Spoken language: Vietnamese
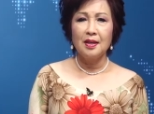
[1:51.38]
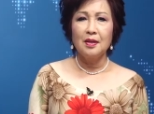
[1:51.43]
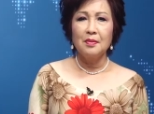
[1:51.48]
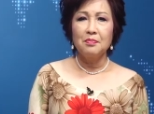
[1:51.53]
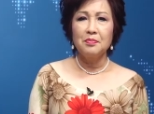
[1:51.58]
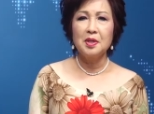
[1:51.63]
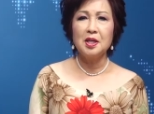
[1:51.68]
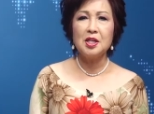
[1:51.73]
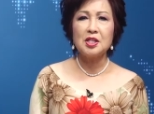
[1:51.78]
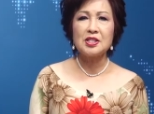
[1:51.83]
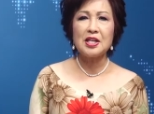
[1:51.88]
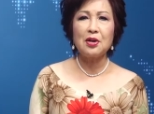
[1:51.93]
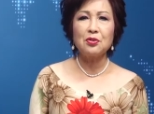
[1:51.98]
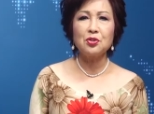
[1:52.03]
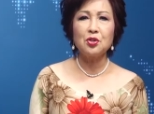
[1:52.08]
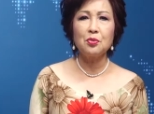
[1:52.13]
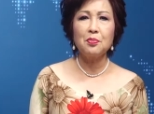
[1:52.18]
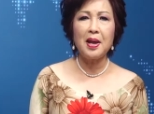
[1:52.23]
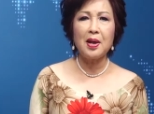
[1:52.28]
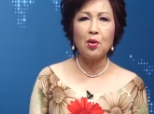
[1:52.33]
Mười sáu
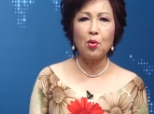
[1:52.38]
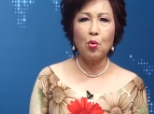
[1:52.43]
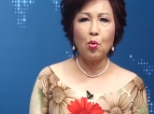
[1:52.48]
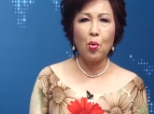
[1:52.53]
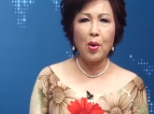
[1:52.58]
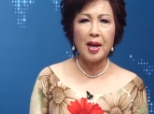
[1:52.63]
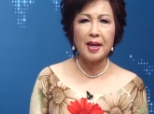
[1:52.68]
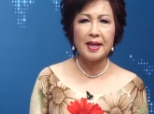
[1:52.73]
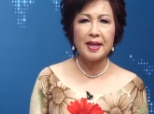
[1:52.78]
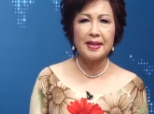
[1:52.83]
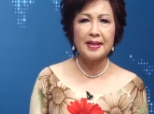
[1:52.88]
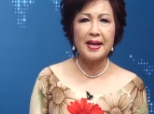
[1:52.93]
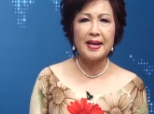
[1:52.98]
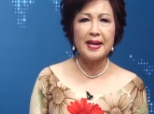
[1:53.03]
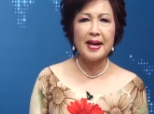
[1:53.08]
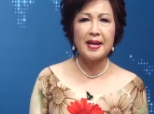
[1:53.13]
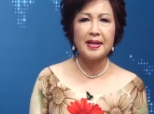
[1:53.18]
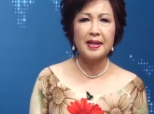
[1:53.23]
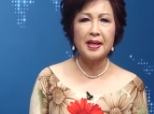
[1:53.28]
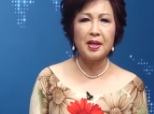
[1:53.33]
tiểu bang của Hoa Kỳ đã
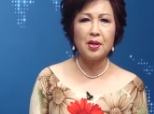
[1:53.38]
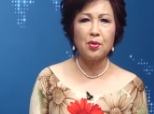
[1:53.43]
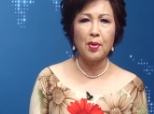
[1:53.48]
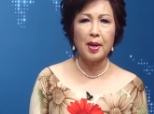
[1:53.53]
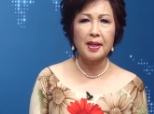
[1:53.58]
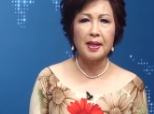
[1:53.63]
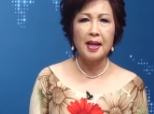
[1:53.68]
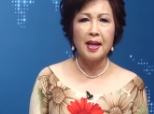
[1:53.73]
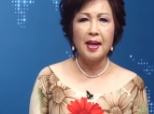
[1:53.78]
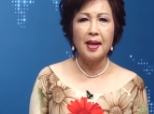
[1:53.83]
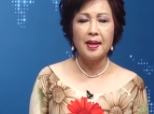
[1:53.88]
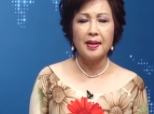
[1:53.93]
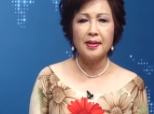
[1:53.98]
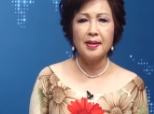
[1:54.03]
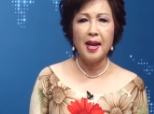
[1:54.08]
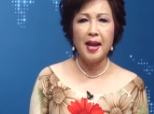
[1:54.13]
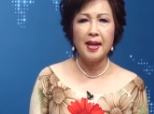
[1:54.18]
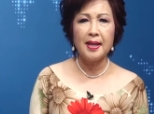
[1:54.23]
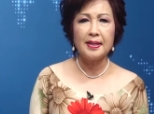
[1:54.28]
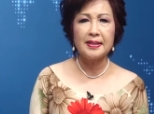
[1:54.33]
ra kế hoạch
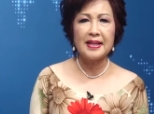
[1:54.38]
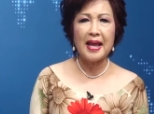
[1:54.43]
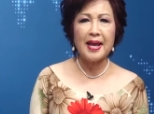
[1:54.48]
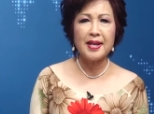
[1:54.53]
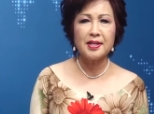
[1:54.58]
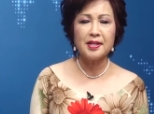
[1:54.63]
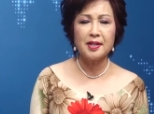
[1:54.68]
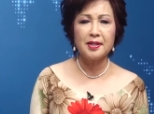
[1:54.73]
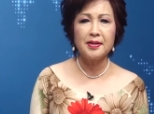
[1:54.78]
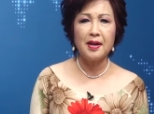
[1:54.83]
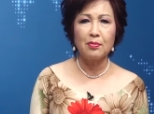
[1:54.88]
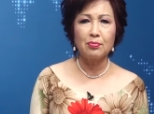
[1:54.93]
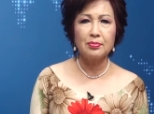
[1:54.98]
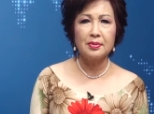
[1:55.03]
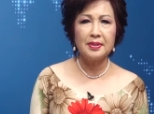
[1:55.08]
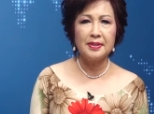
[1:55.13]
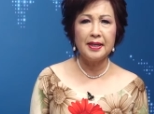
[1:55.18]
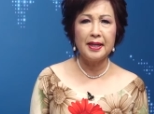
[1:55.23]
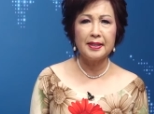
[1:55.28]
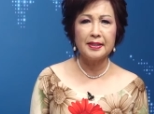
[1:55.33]
để tái khởi động
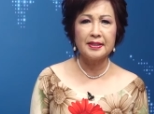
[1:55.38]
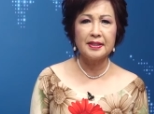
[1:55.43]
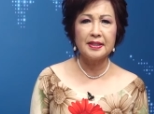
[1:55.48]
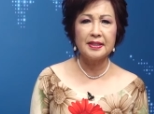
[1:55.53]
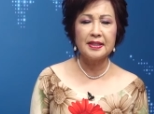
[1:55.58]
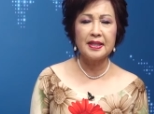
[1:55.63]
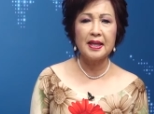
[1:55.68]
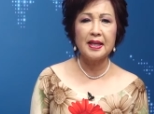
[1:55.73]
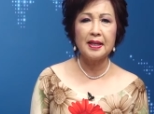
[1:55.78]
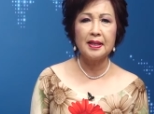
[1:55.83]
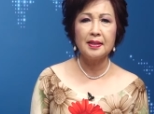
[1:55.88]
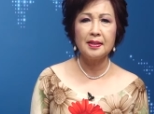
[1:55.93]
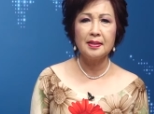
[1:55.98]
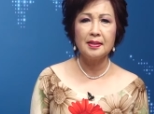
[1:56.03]
nền kinh tế.